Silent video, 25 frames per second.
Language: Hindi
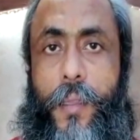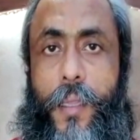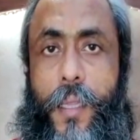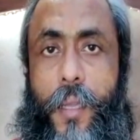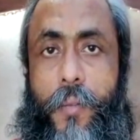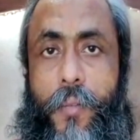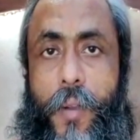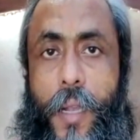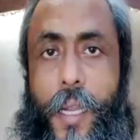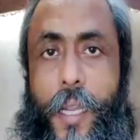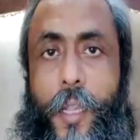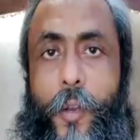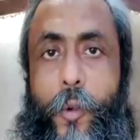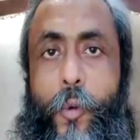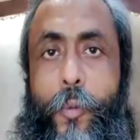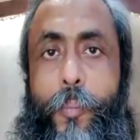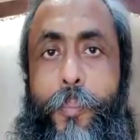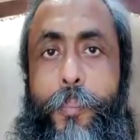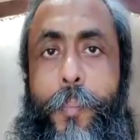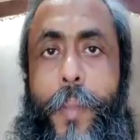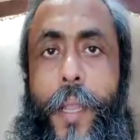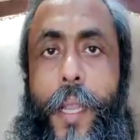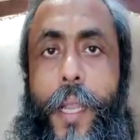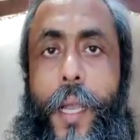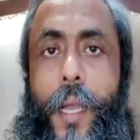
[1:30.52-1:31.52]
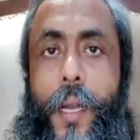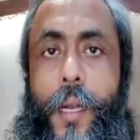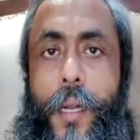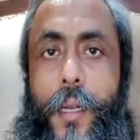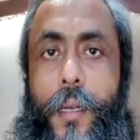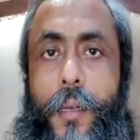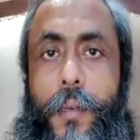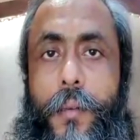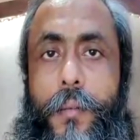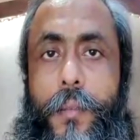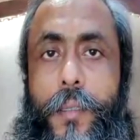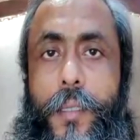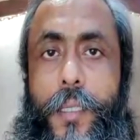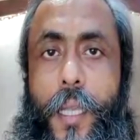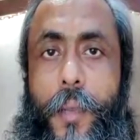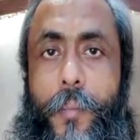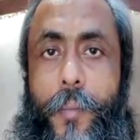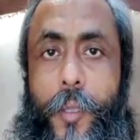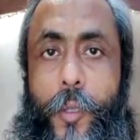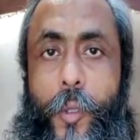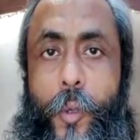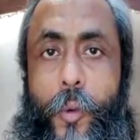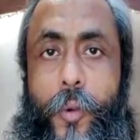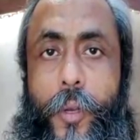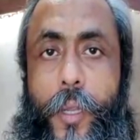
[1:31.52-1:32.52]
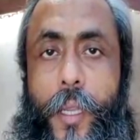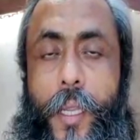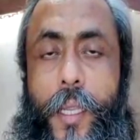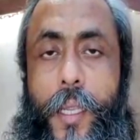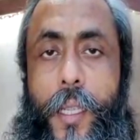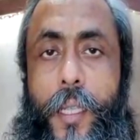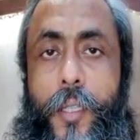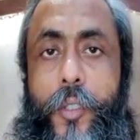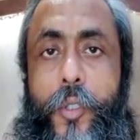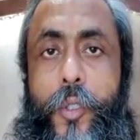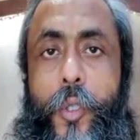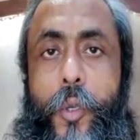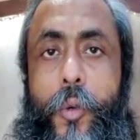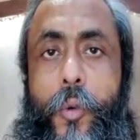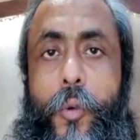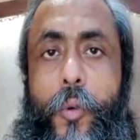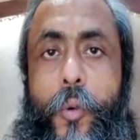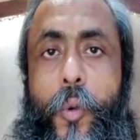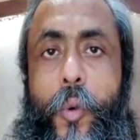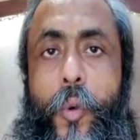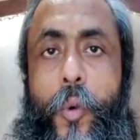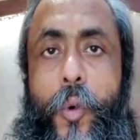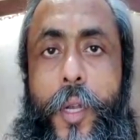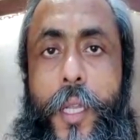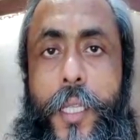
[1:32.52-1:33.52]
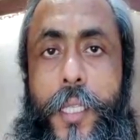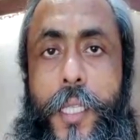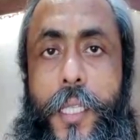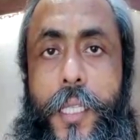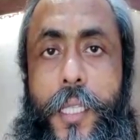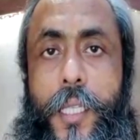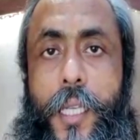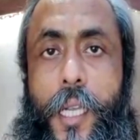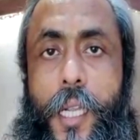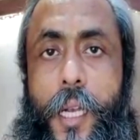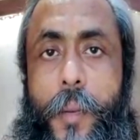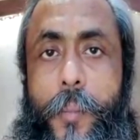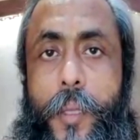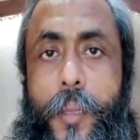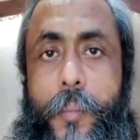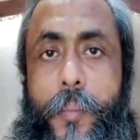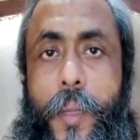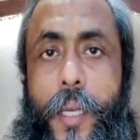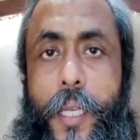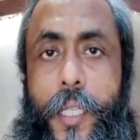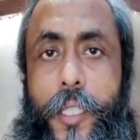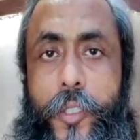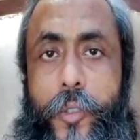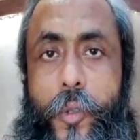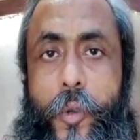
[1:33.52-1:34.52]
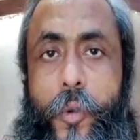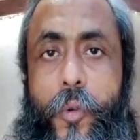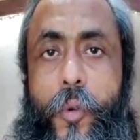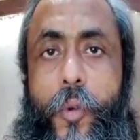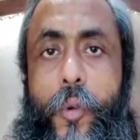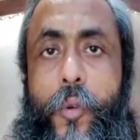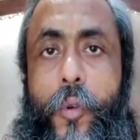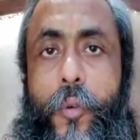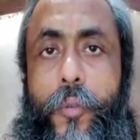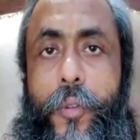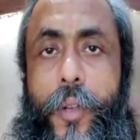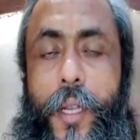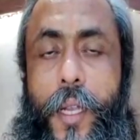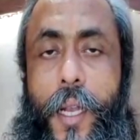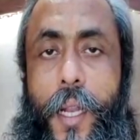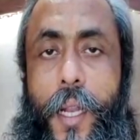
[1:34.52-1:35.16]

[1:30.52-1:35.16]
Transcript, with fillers: दवा के रूप में कारगर साबित हो रही है जो कोरोना से संक्रमित मरीजों को कोविड